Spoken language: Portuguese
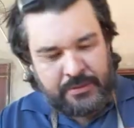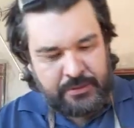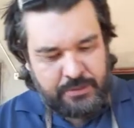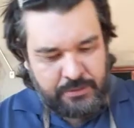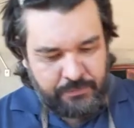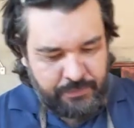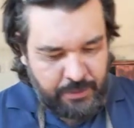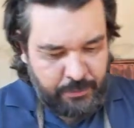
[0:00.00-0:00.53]

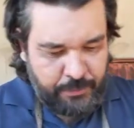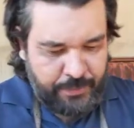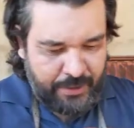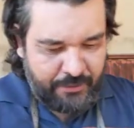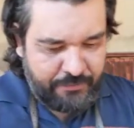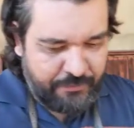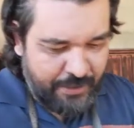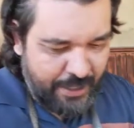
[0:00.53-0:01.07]
E vamos
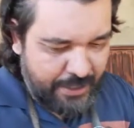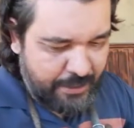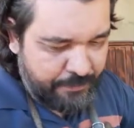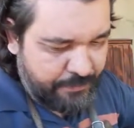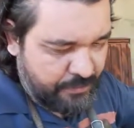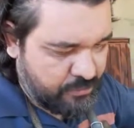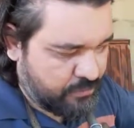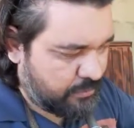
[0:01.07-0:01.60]
pra faca,
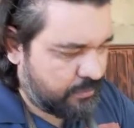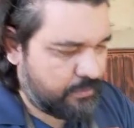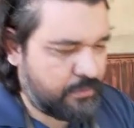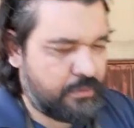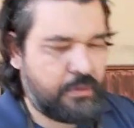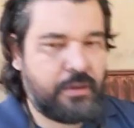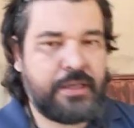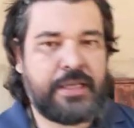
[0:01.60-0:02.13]
pessoal.
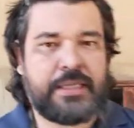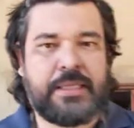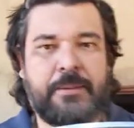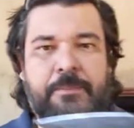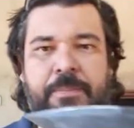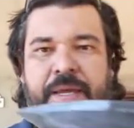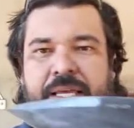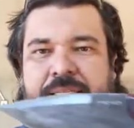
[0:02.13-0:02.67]
Olha que
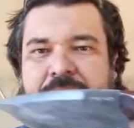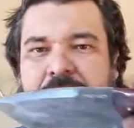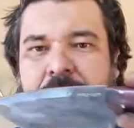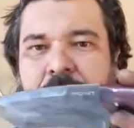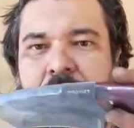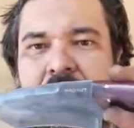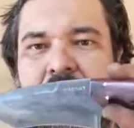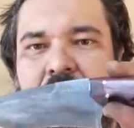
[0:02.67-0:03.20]
peça
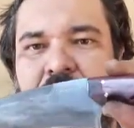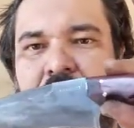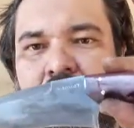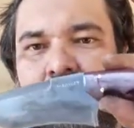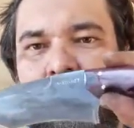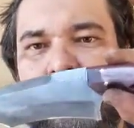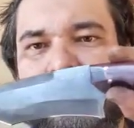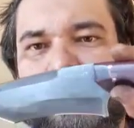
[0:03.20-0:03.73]

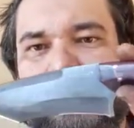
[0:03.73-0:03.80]
maravilhosa,